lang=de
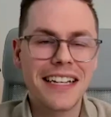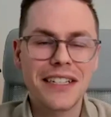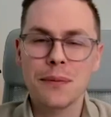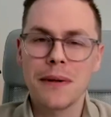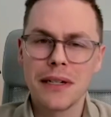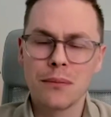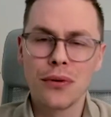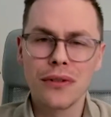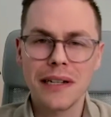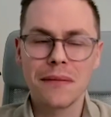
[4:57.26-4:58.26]
einen spannenden
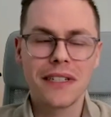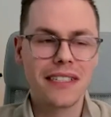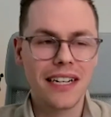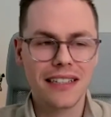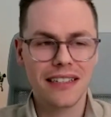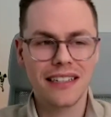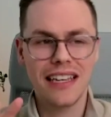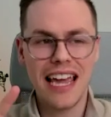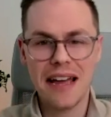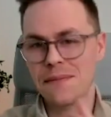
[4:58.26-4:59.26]
Punkt eben gesagt,
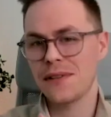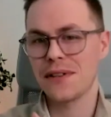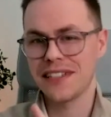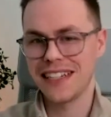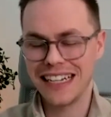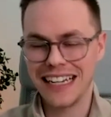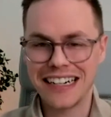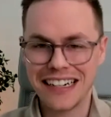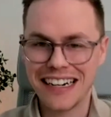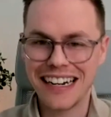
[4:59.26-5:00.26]
die Apps aus den
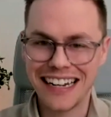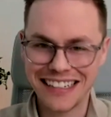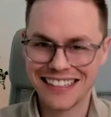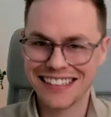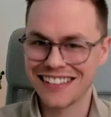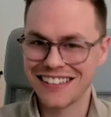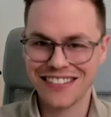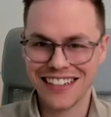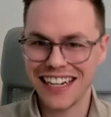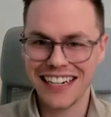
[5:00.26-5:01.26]
Krankenkassen
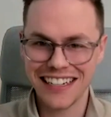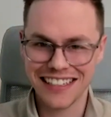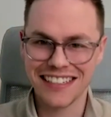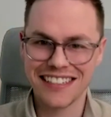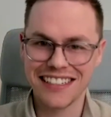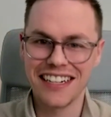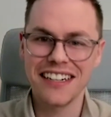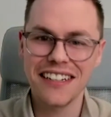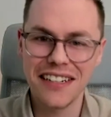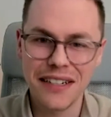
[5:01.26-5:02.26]
oder ähnliches,
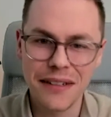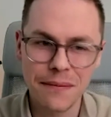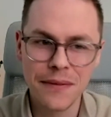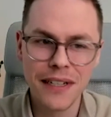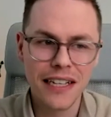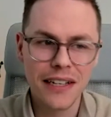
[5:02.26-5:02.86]
ja. Ähm,